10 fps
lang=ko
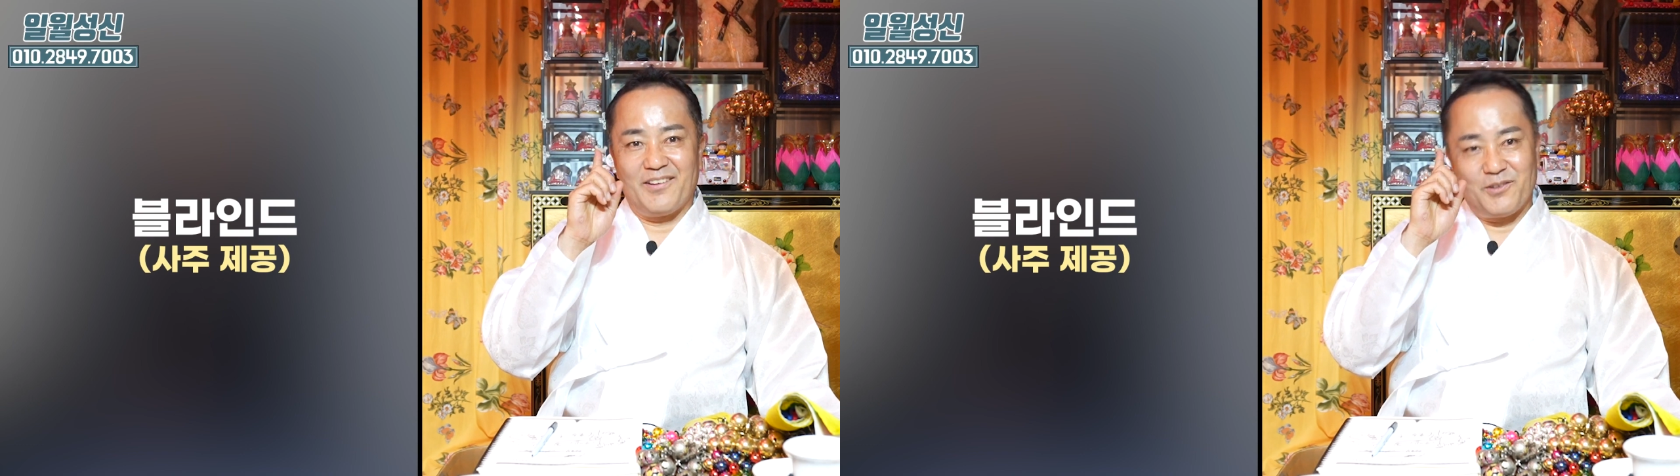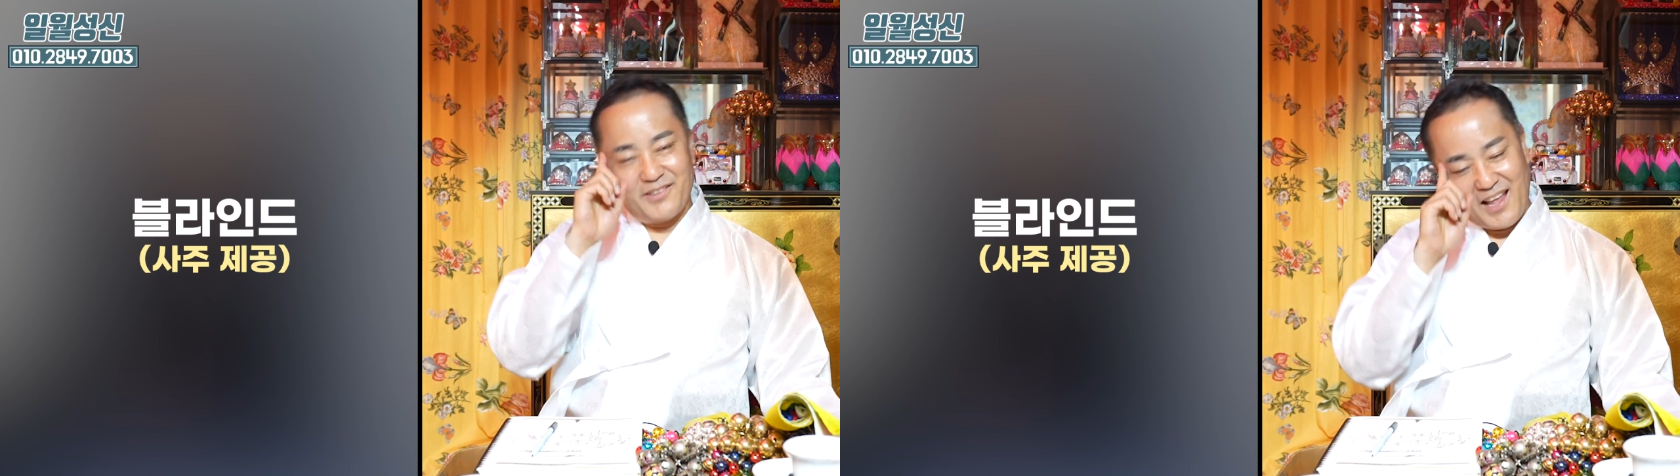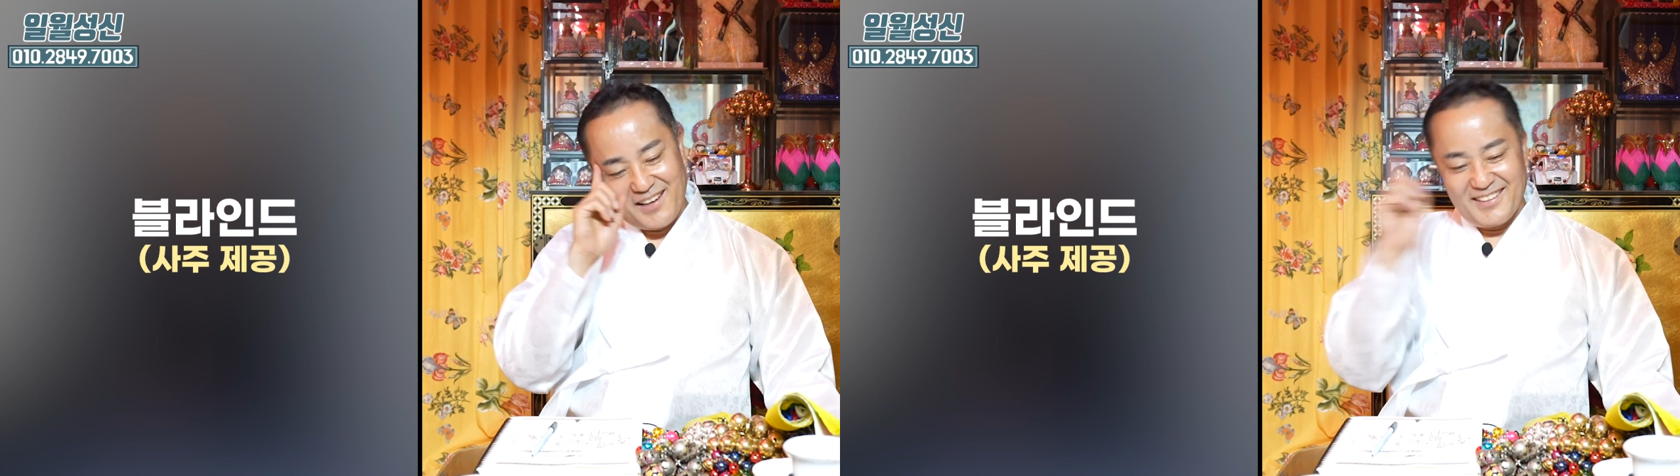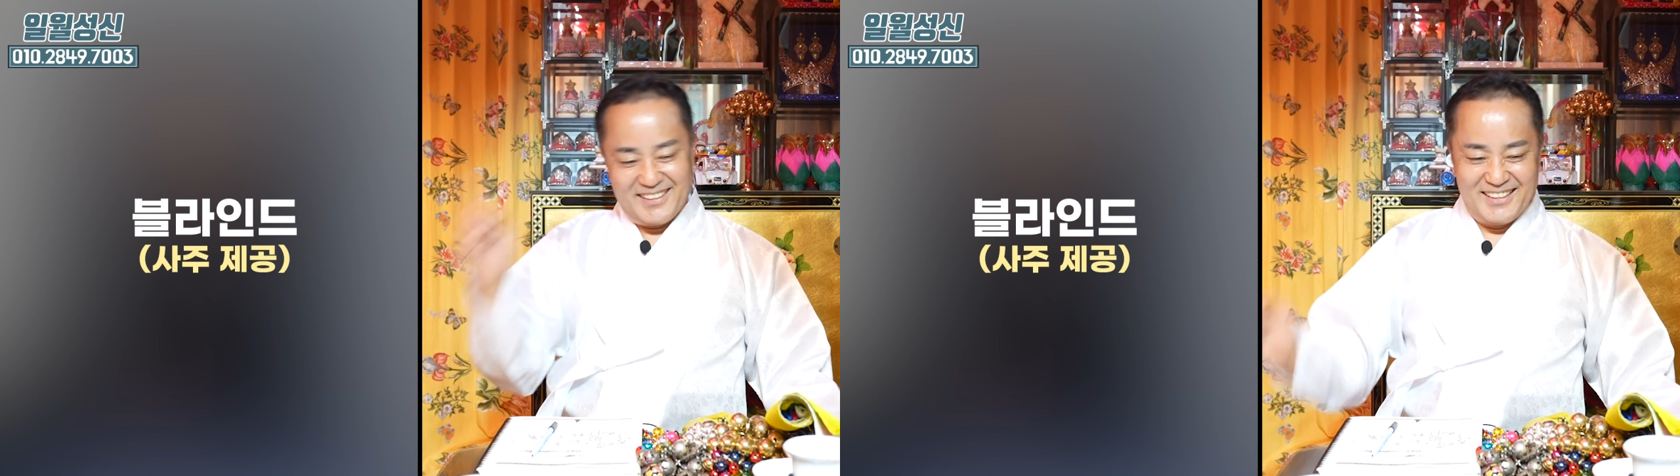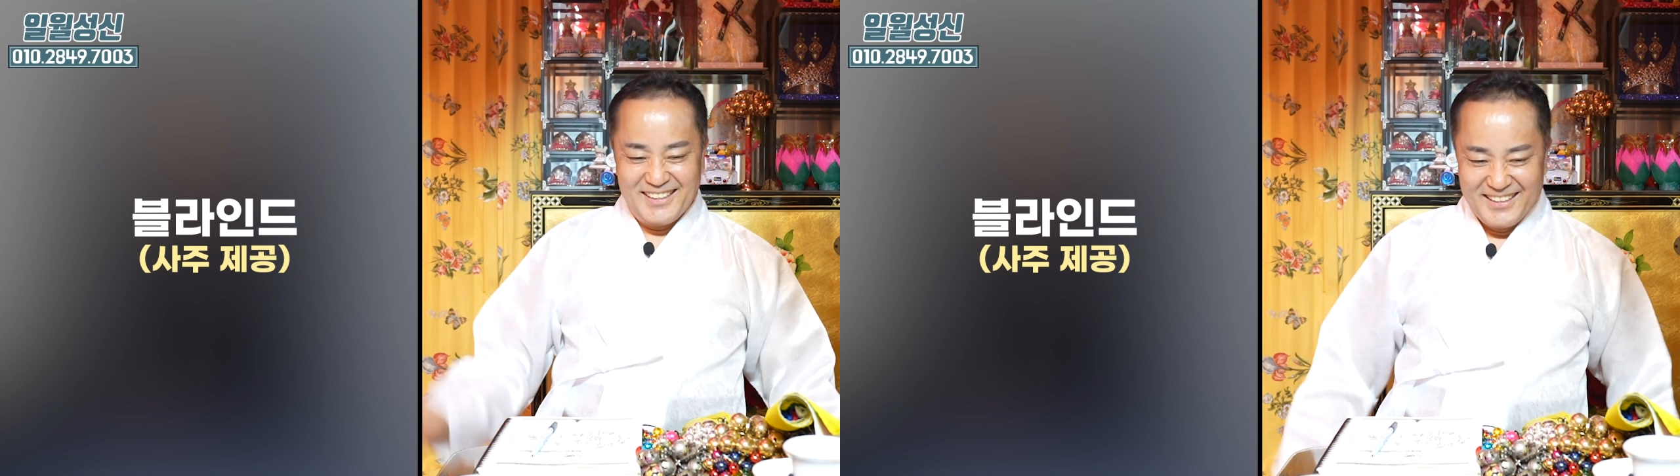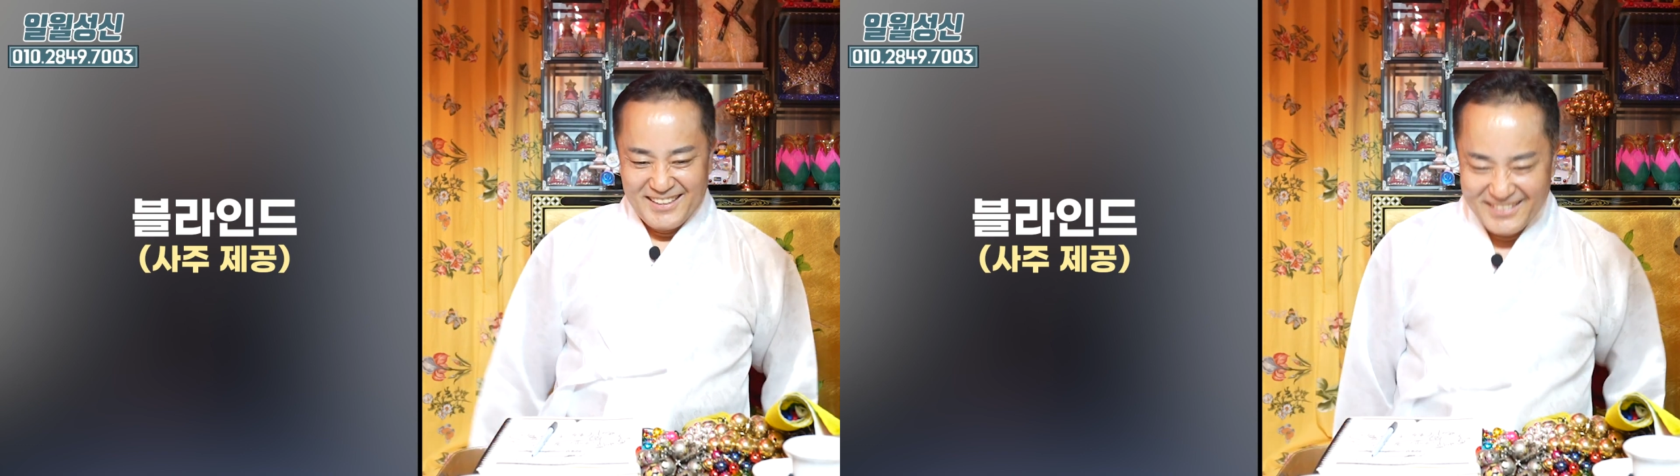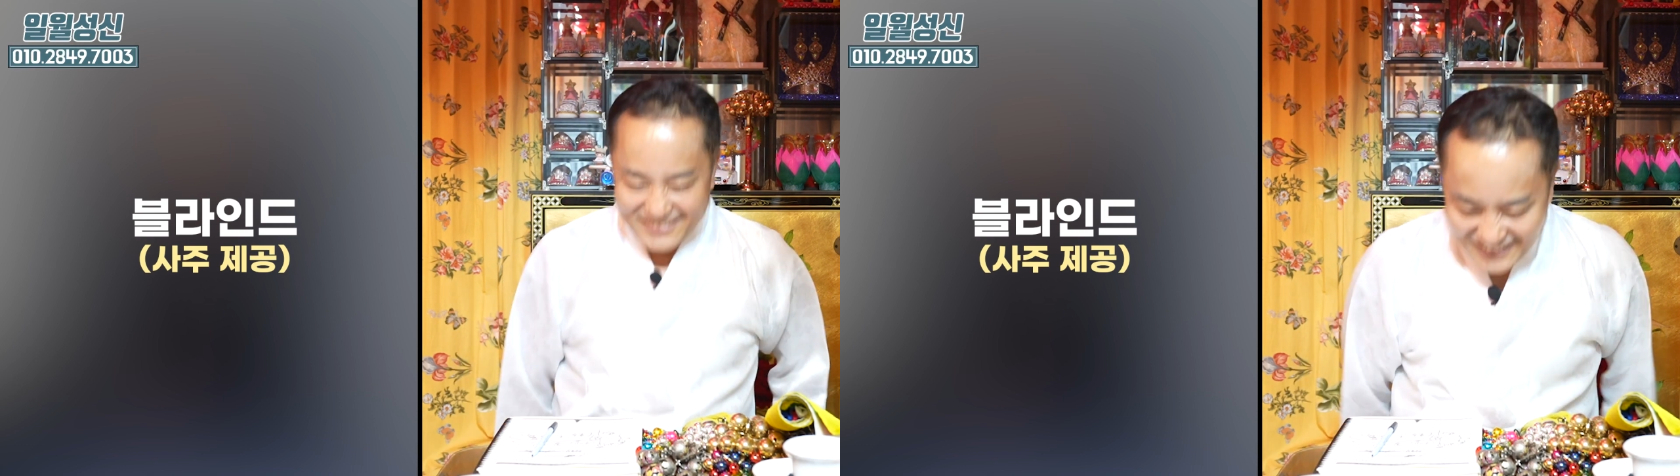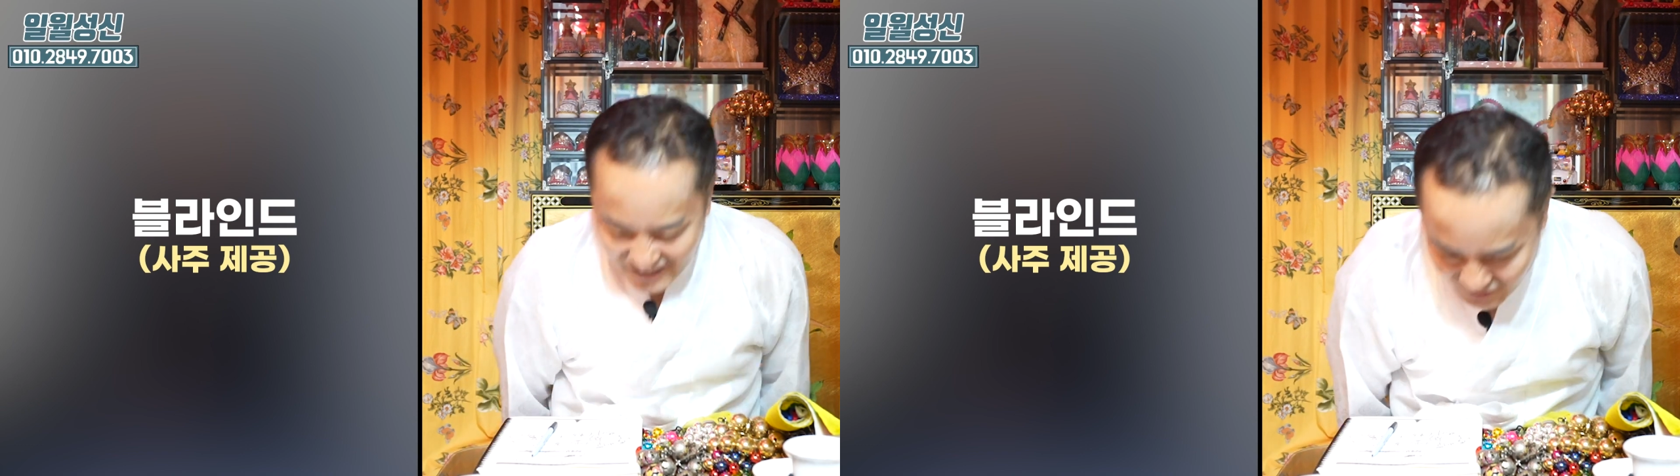롯땡
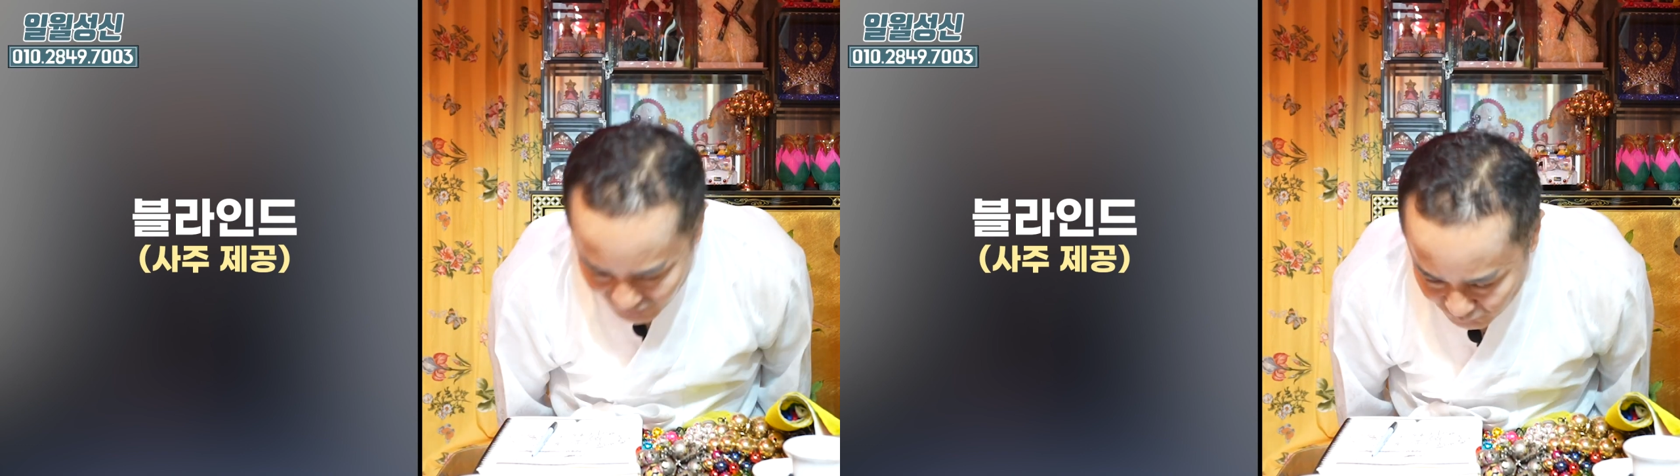로댕.